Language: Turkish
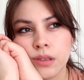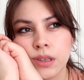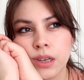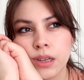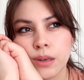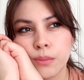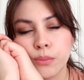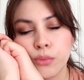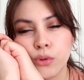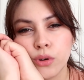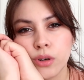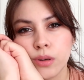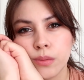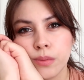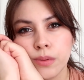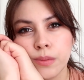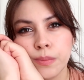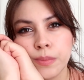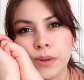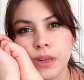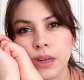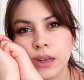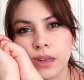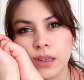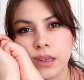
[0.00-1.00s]
hani böyle bir
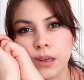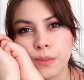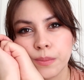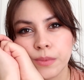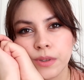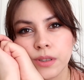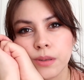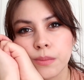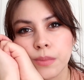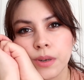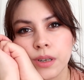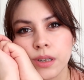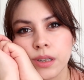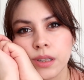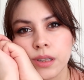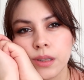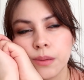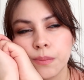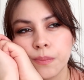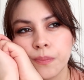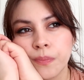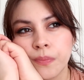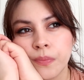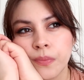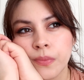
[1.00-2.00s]
plan yaptık
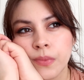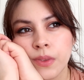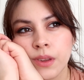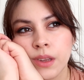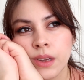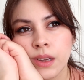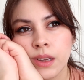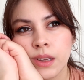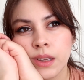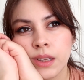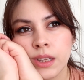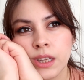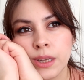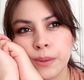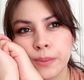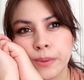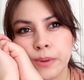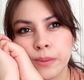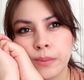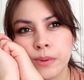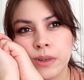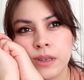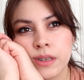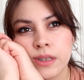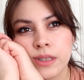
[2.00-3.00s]
bakalım.
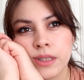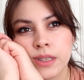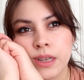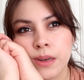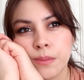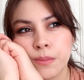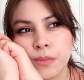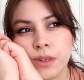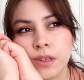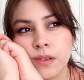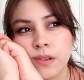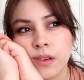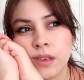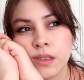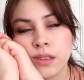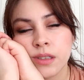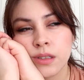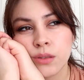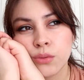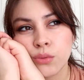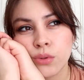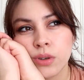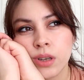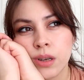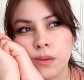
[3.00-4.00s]
Yapabilirsem
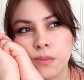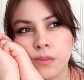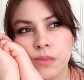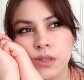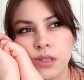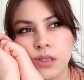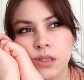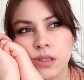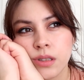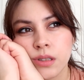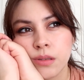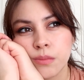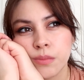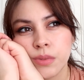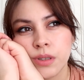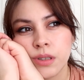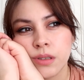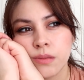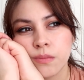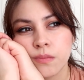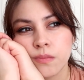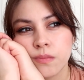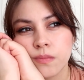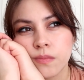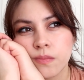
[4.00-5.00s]
Kıvancın uyanmasına bir
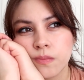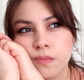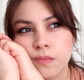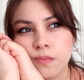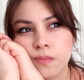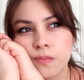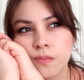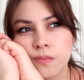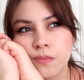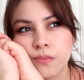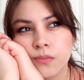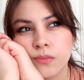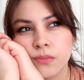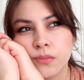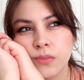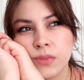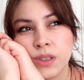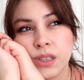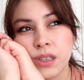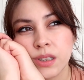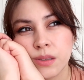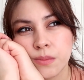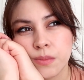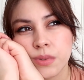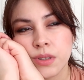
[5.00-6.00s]

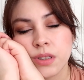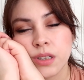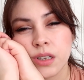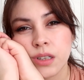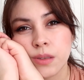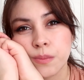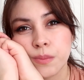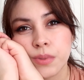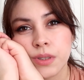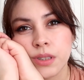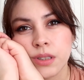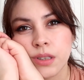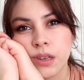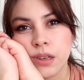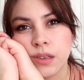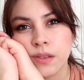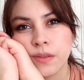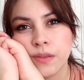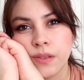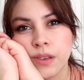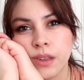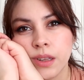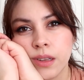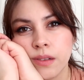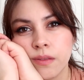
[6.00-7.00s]
yarım saat, bir saat
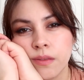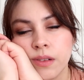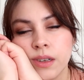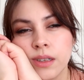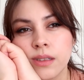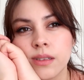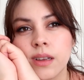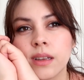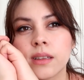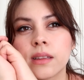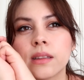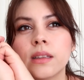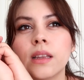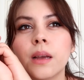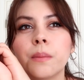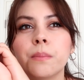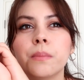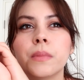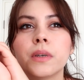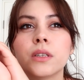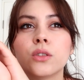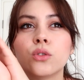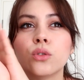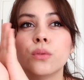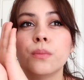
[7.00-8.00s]
falan var. Tatlı
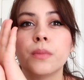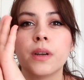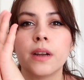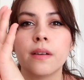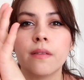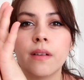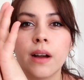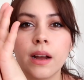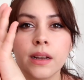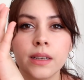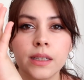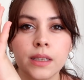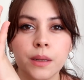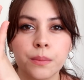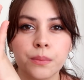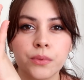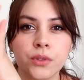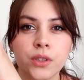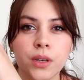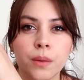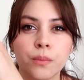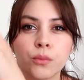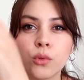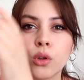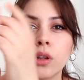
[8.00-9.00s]
yapmak istiyorum. Revani
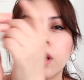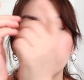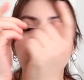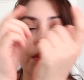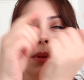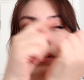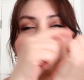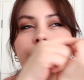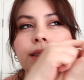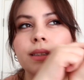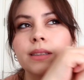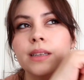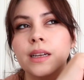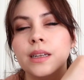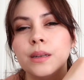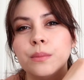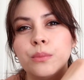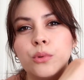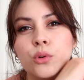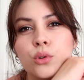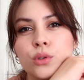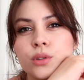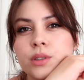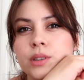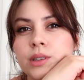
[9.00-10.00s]
yapacağım. Dolapta iki tane
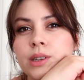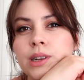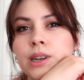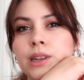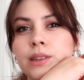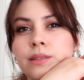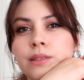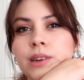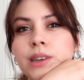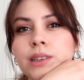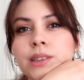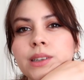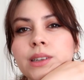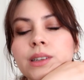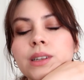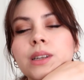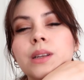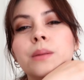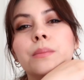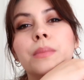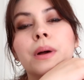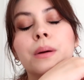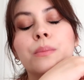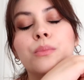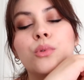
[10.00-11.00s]
portakal var.
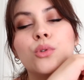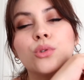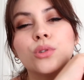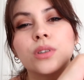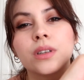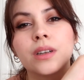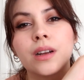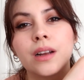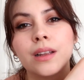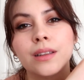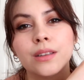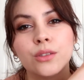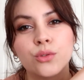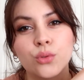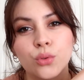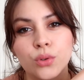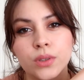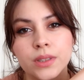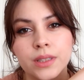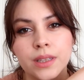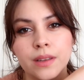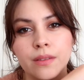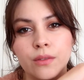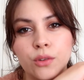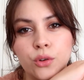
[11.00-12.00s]
Ben portakalı
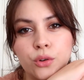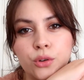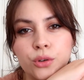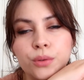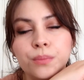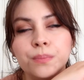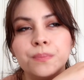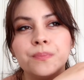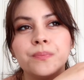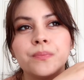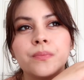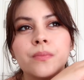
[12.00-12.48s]
çok seviyorum.